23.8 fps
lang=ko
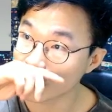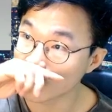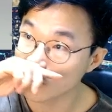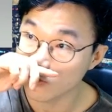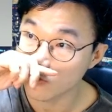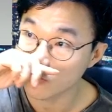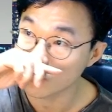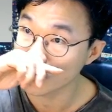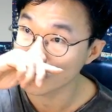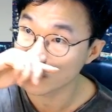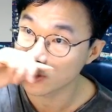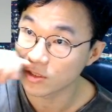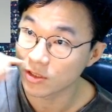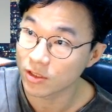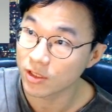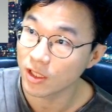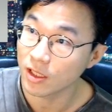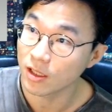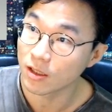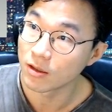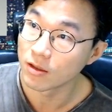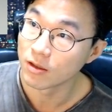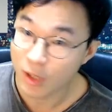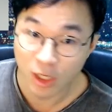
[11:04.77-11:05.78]
있고 중국도
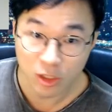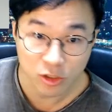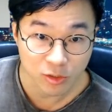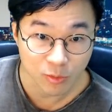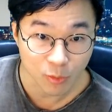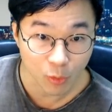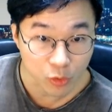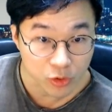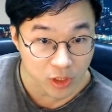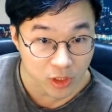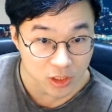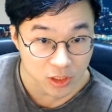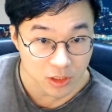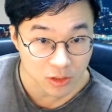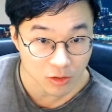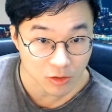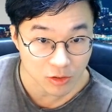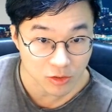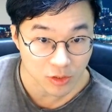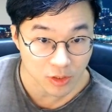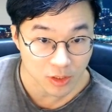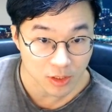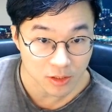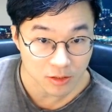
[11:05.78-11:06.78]
있는데 백화점이 어디에
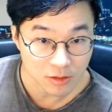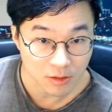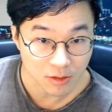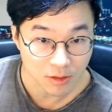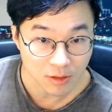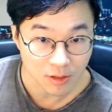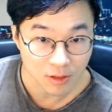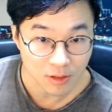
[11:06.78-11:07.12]
신경을 써야겠어요?